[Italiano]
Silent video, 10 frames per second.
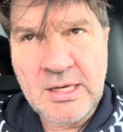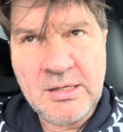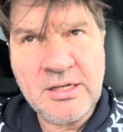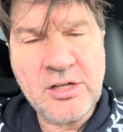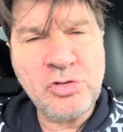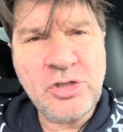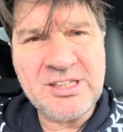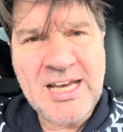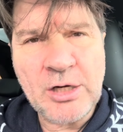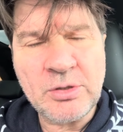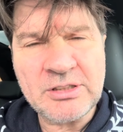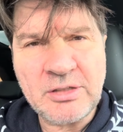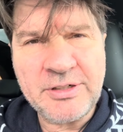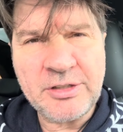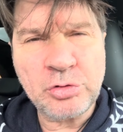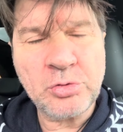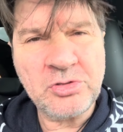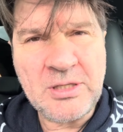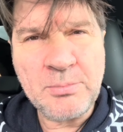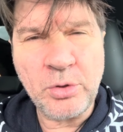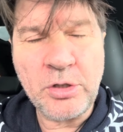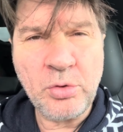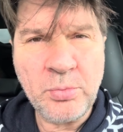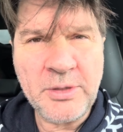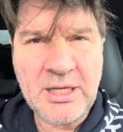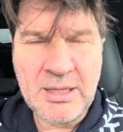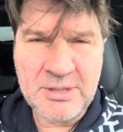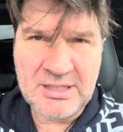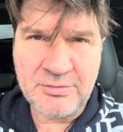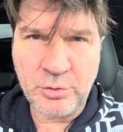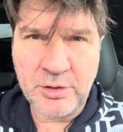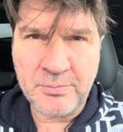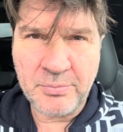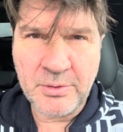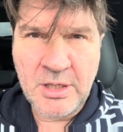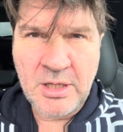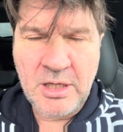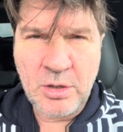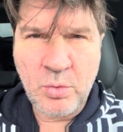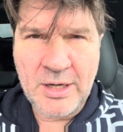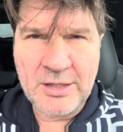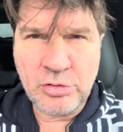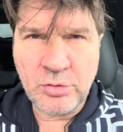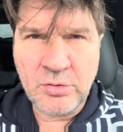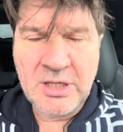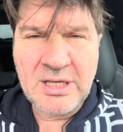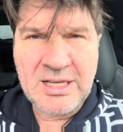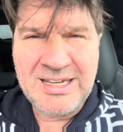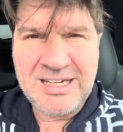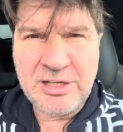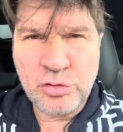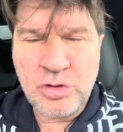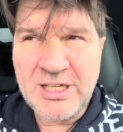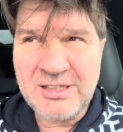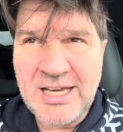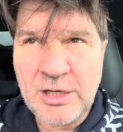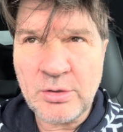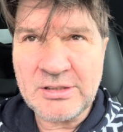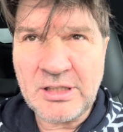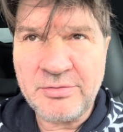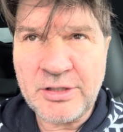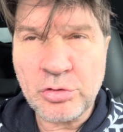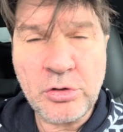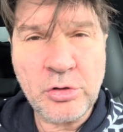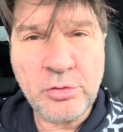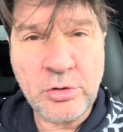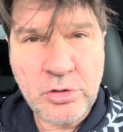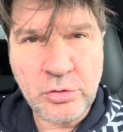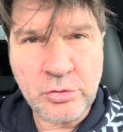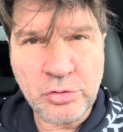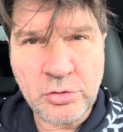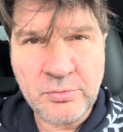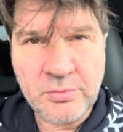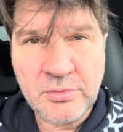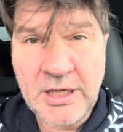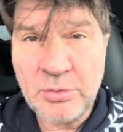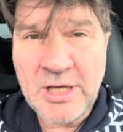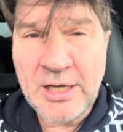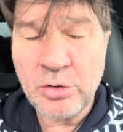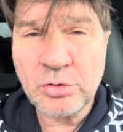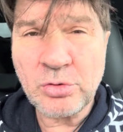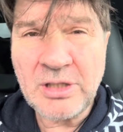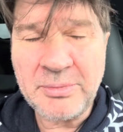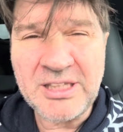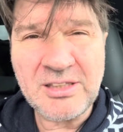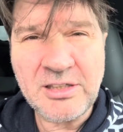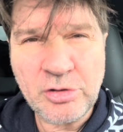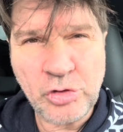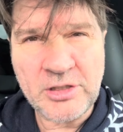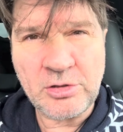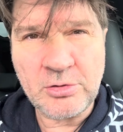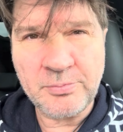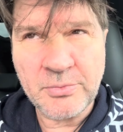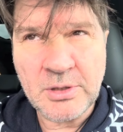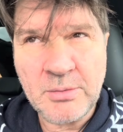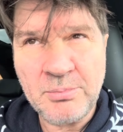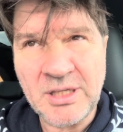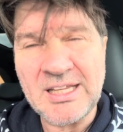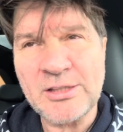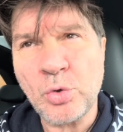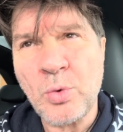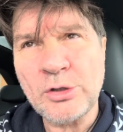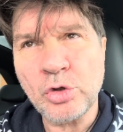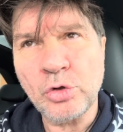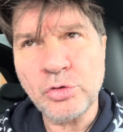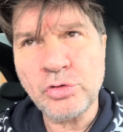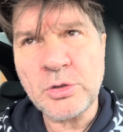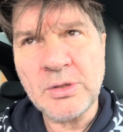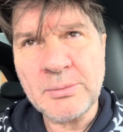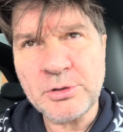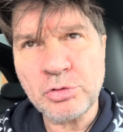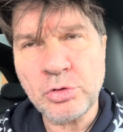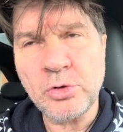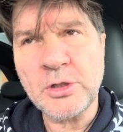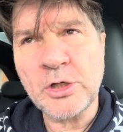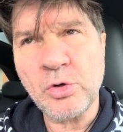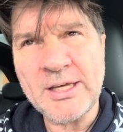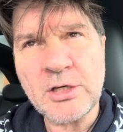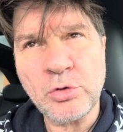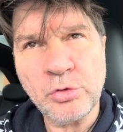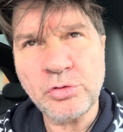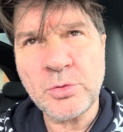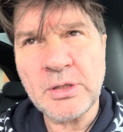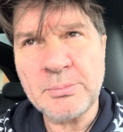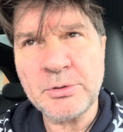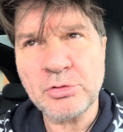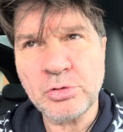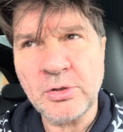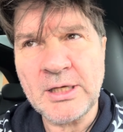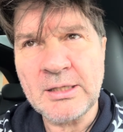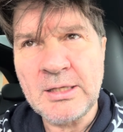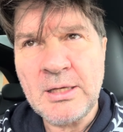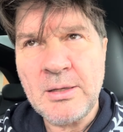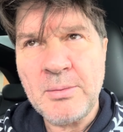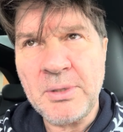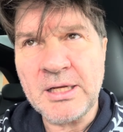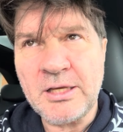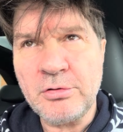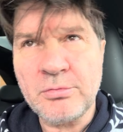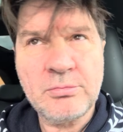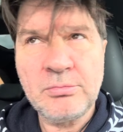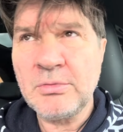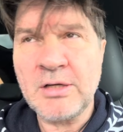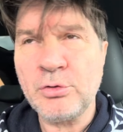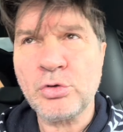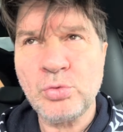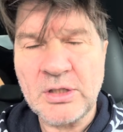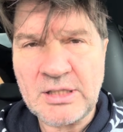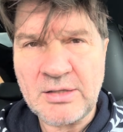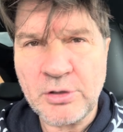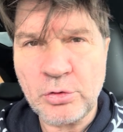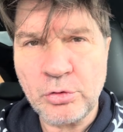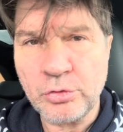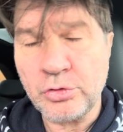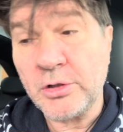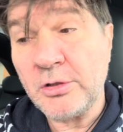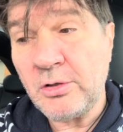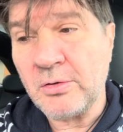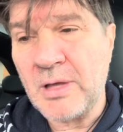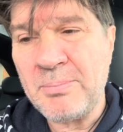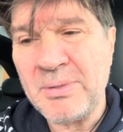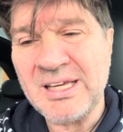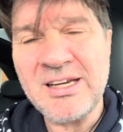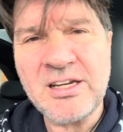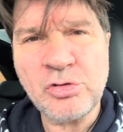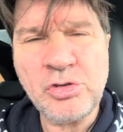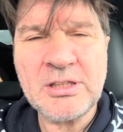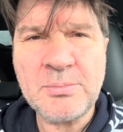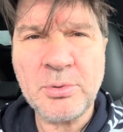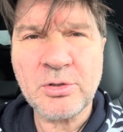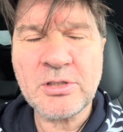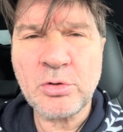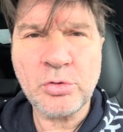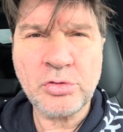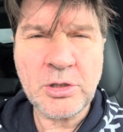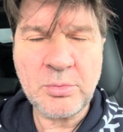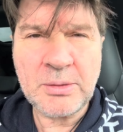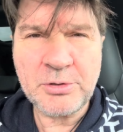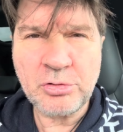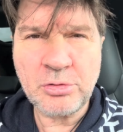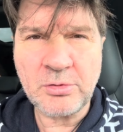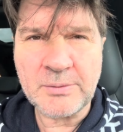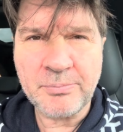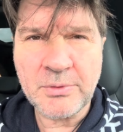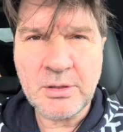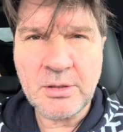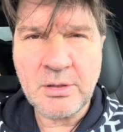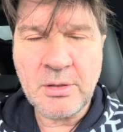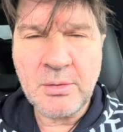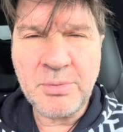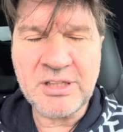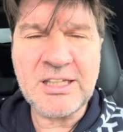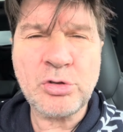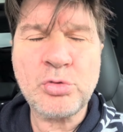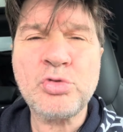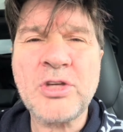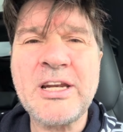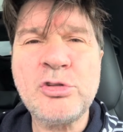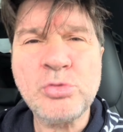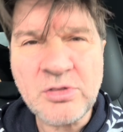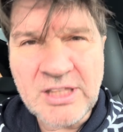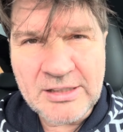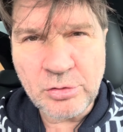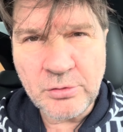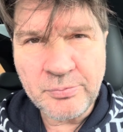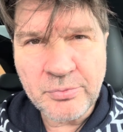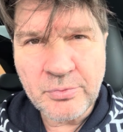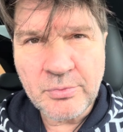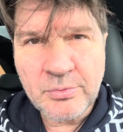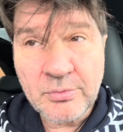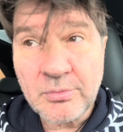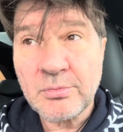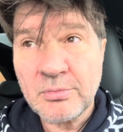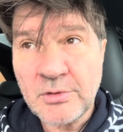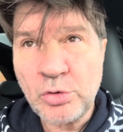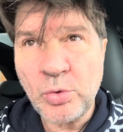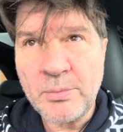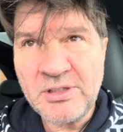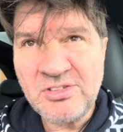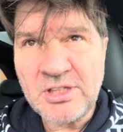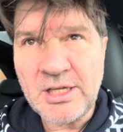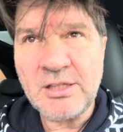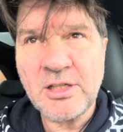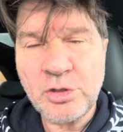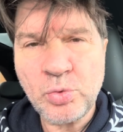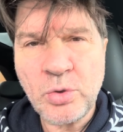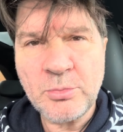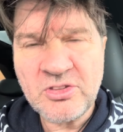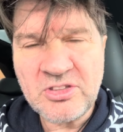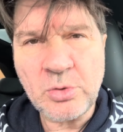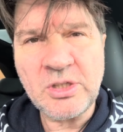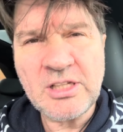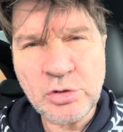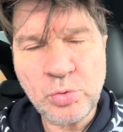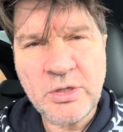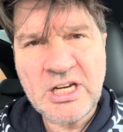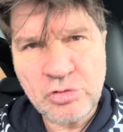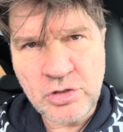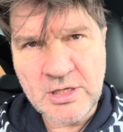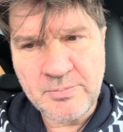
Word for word: L'energia dialoga attraverso simboli, numeri e metafore, in quanto l'energia dialoga attraverso il nostro inconscio, che è un dialogo totalmente energetico. Pertanto quando conosci quella persona, non è che conosci quella persona perché il, la fortuna te la fa conoscere, no, è perché l'energia ti porta a conoscere quella persona. Pertanto tu sei risultato dei tuoi pensieri, delle tue emozioni, della tua energia.